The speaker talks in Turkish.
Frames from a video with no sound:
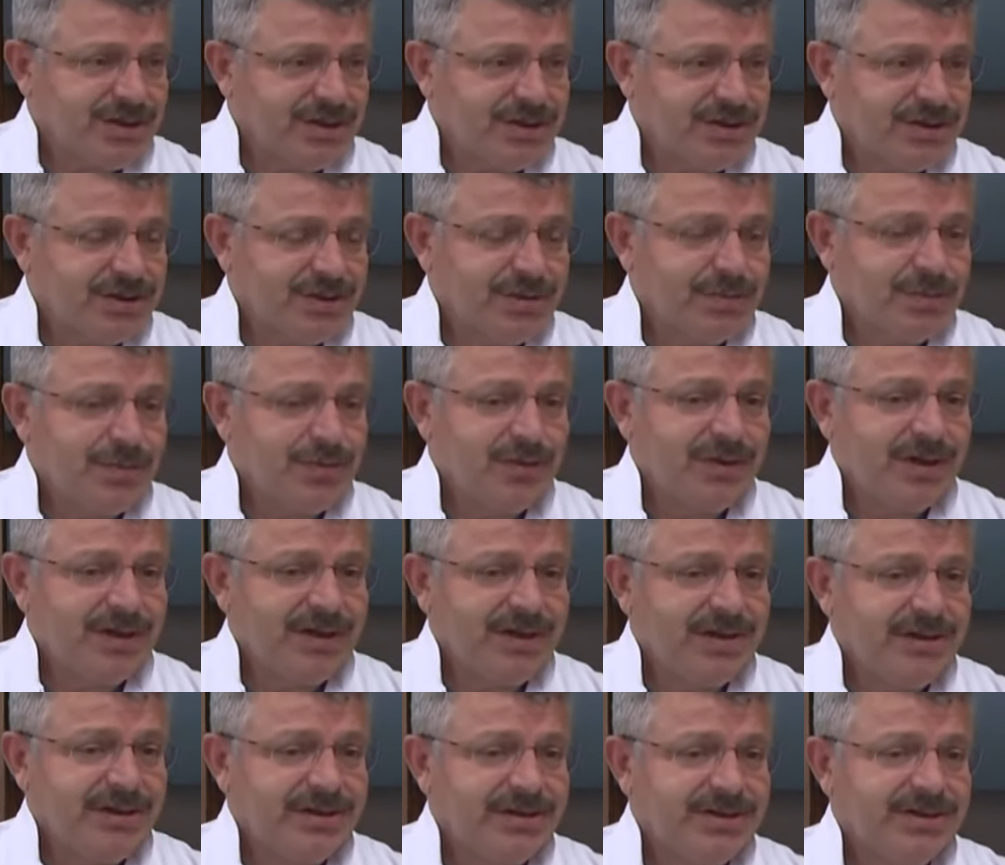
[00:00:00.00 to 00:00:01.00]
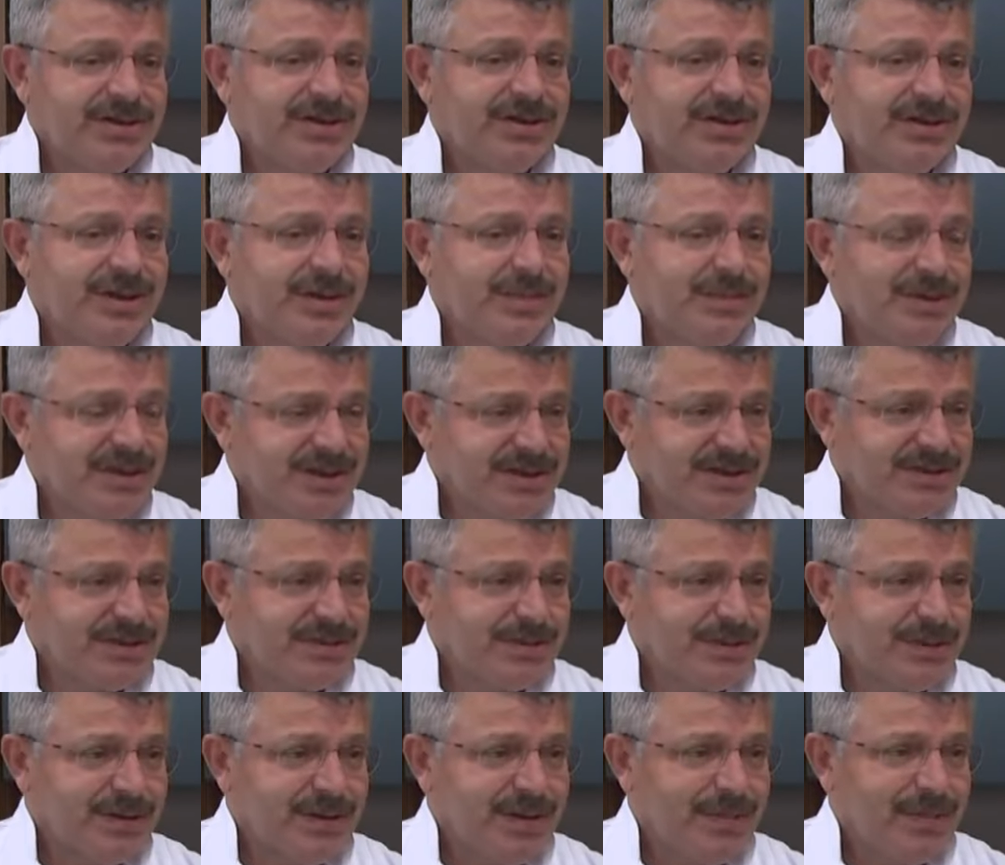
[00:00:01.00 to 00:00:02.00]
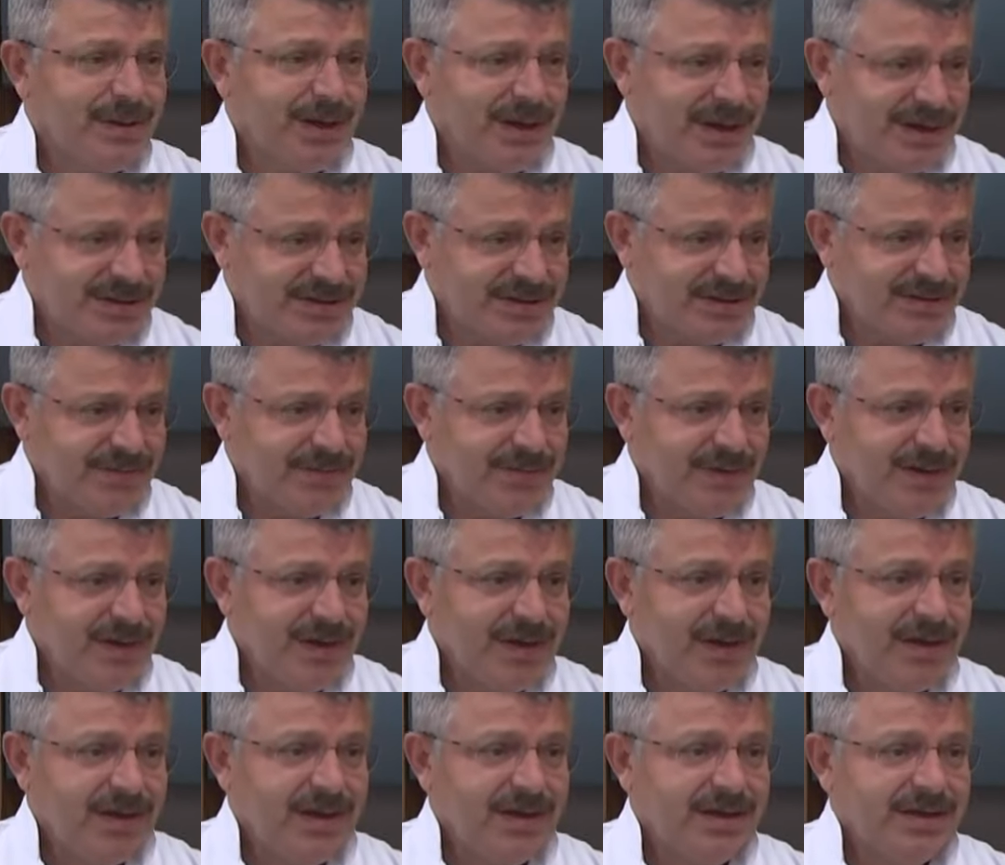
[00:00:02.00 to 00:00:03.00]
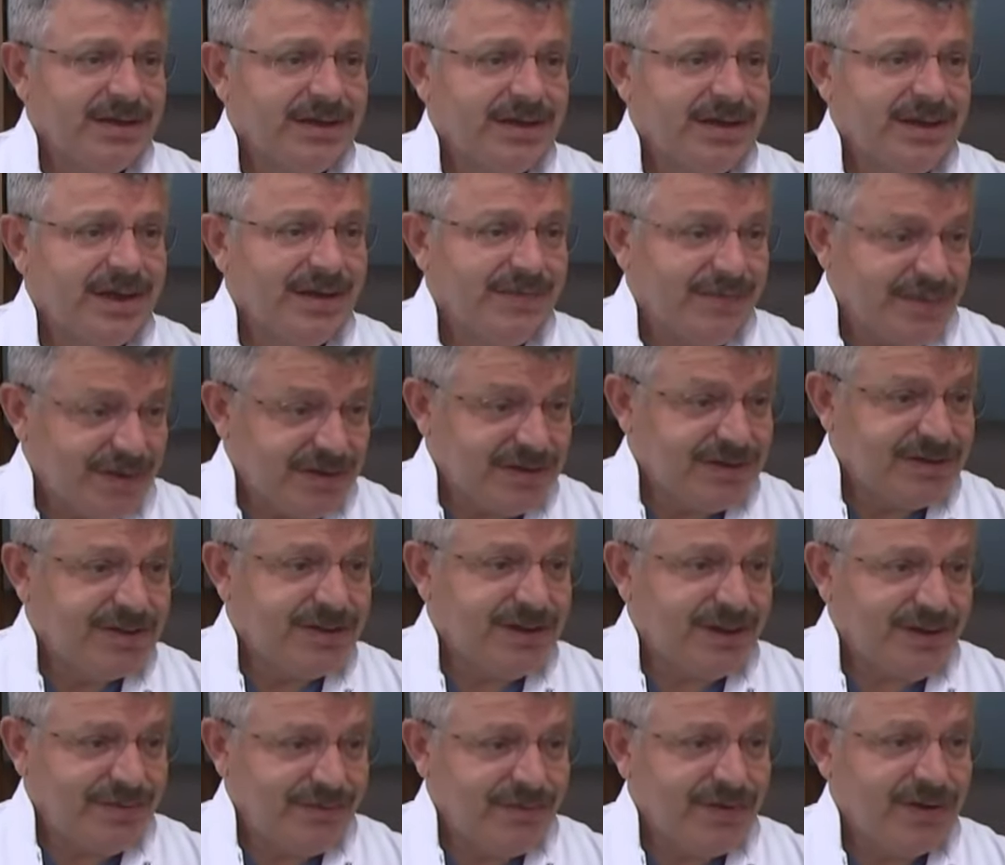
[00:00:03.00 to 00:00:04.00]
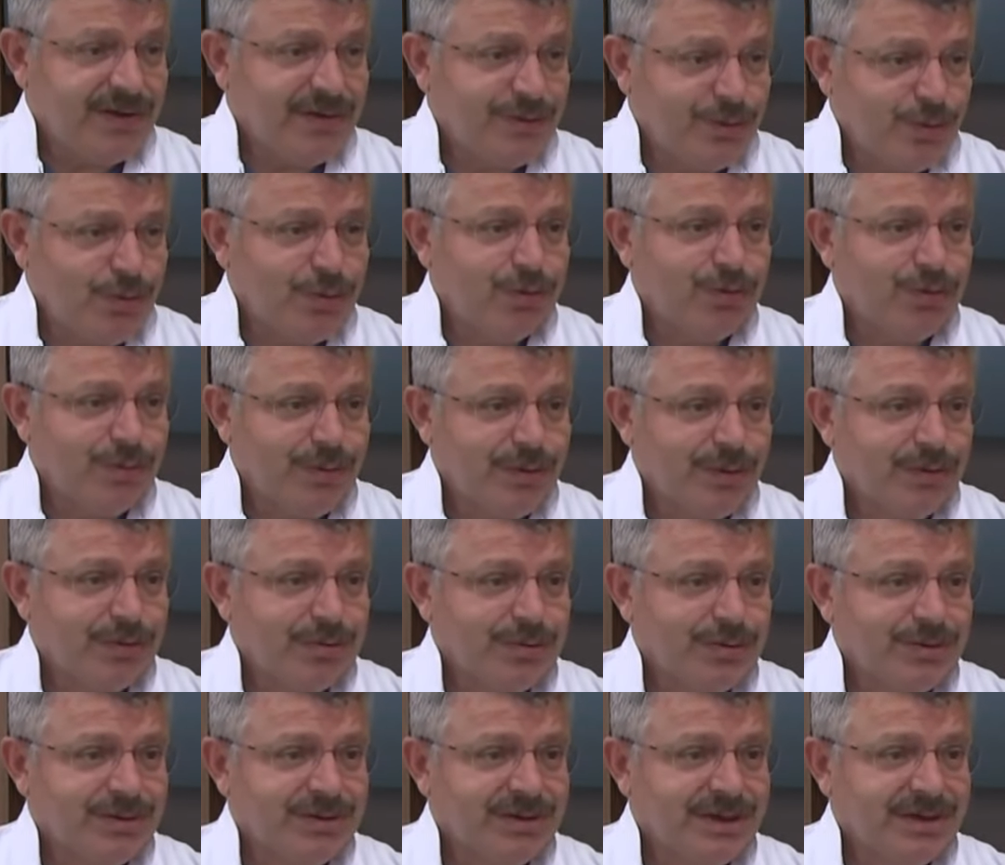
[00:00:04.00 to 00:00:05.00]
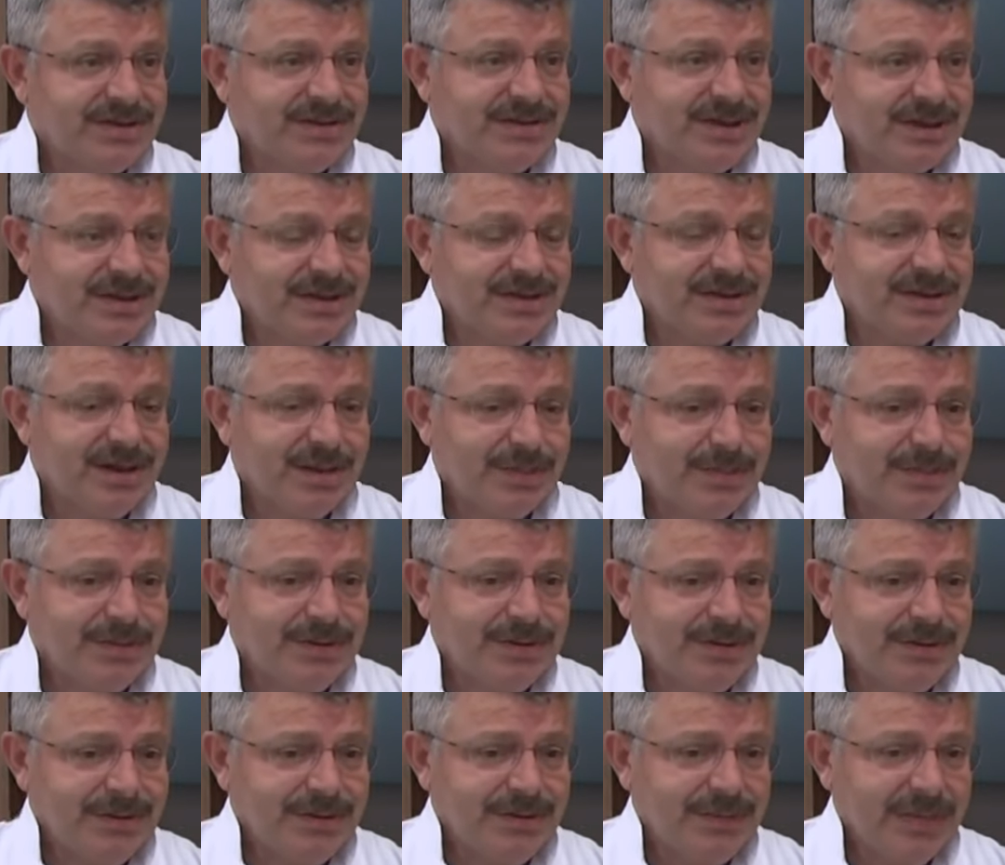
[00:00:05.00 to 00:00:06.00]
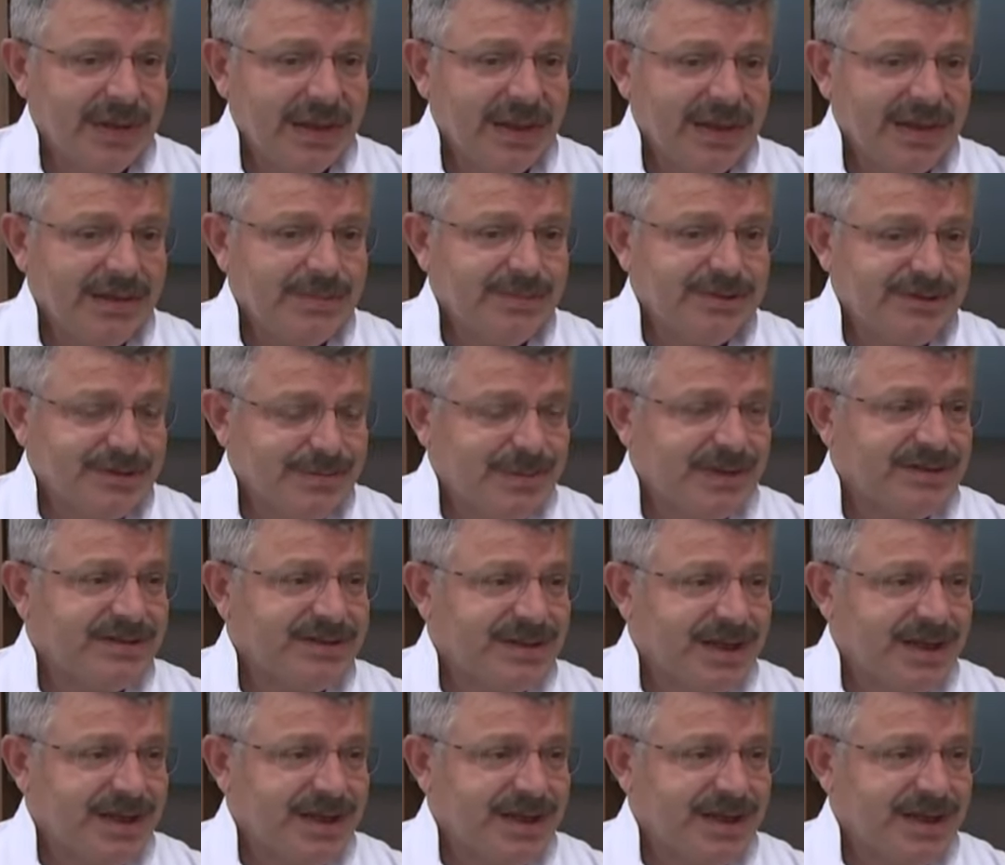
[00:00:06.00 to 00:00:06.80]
çalıştı. Bunların içinde bir kısmı da maalesef e, enfekte, oldu biliyorsunuz hastalık kaptı. Bizim